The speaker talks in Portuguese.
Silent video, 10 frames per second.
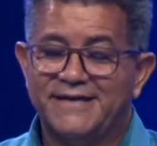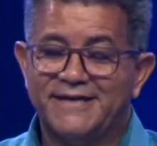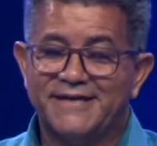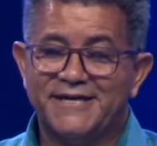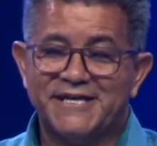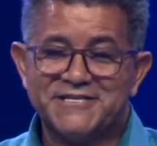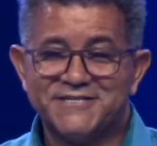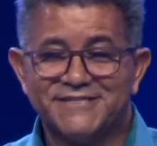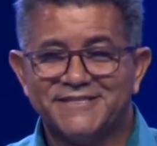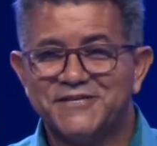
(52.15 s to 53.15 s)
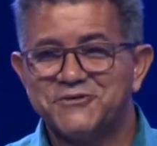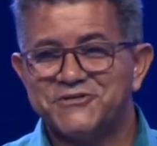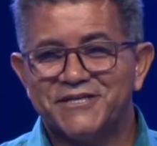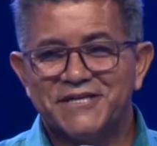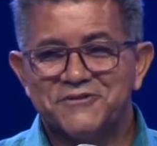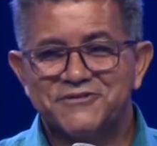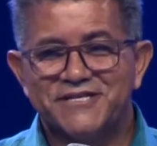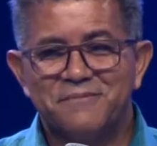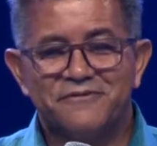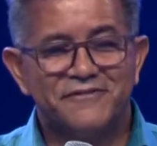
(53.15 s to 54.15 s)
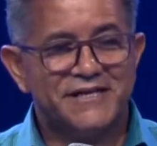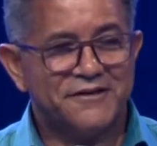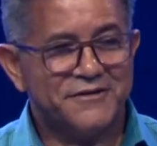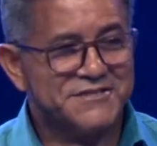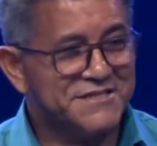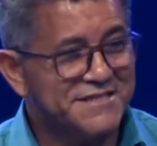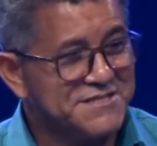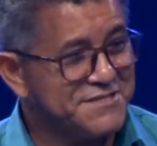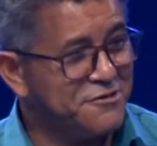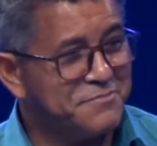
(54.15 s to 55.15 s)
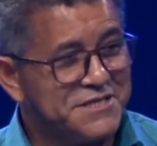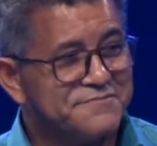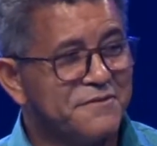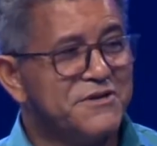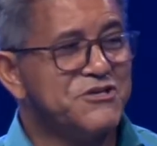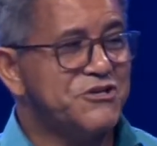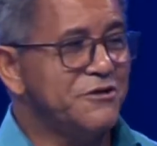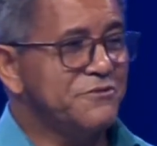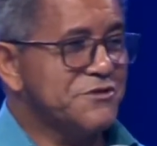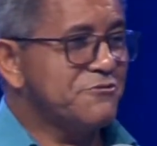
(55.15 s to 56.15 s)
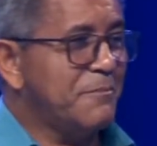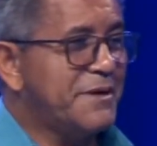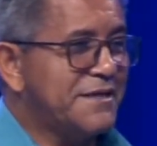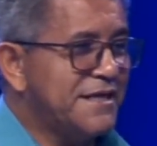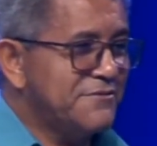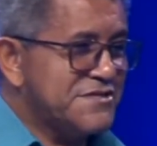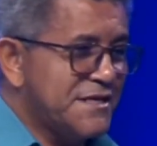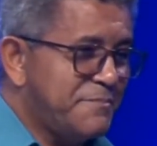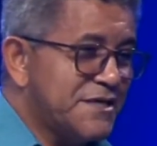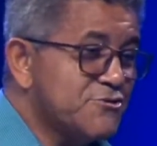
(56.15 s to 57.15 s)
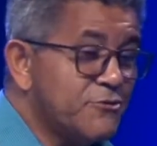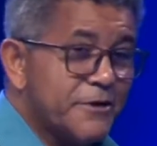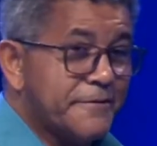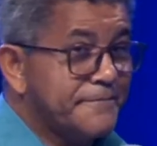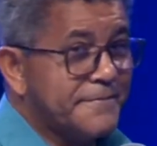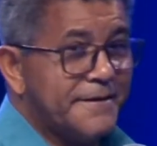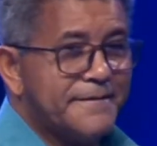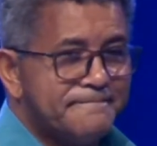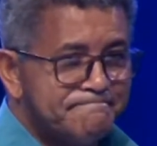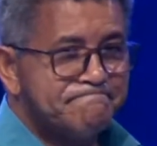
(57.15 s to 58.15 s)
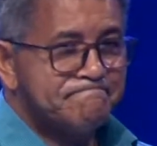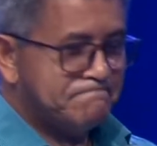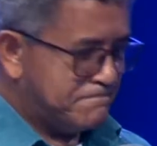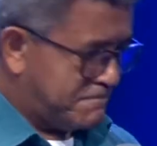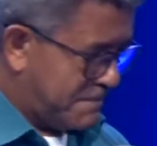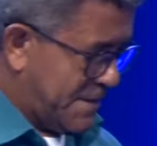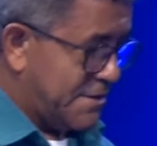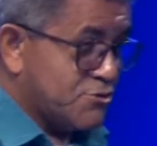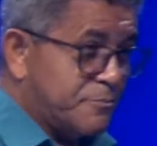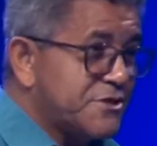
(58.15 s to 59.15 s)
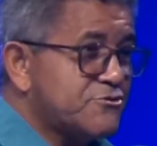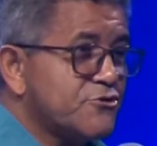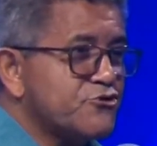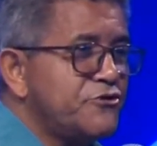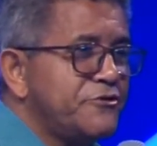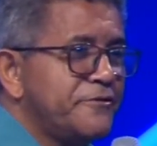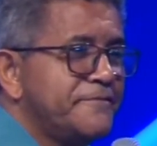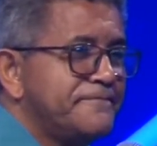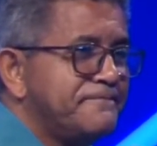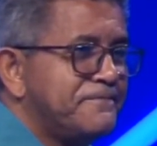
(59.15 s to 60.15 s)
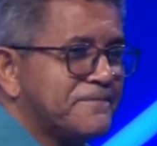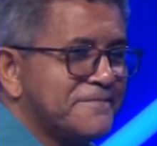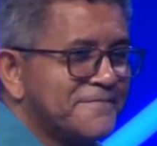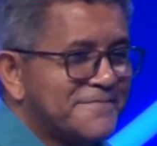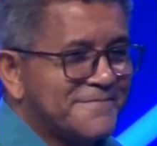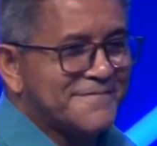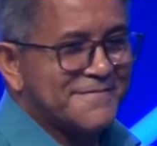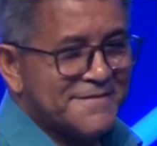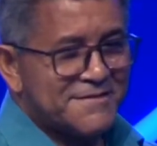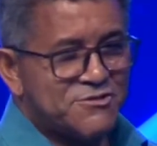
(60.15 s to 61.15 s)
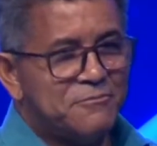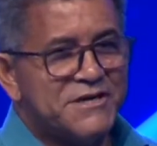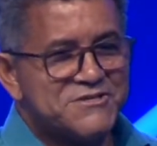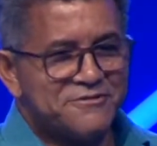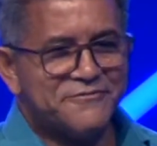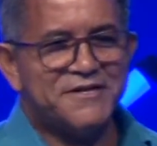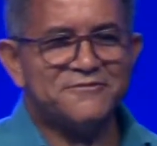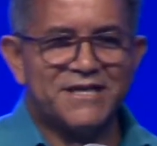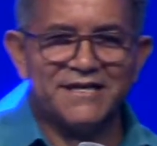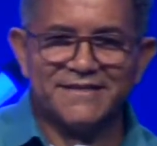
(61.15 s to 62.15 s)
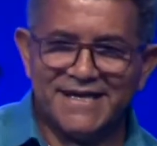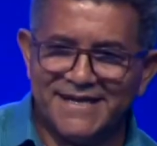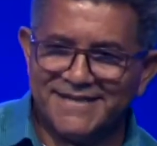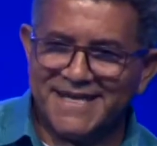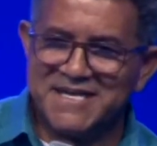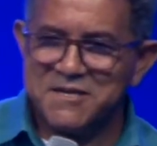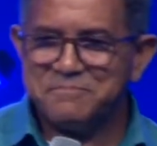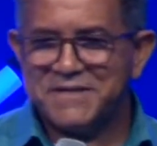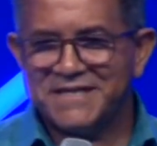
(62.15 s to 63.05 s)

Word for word: E graças a Deus que Deus sempre vem na nossa direção, principalmente eu que estou aprendendo a ser pastor. Né? Sou pastor júnior, sou o mais novinho da, da, da equipe.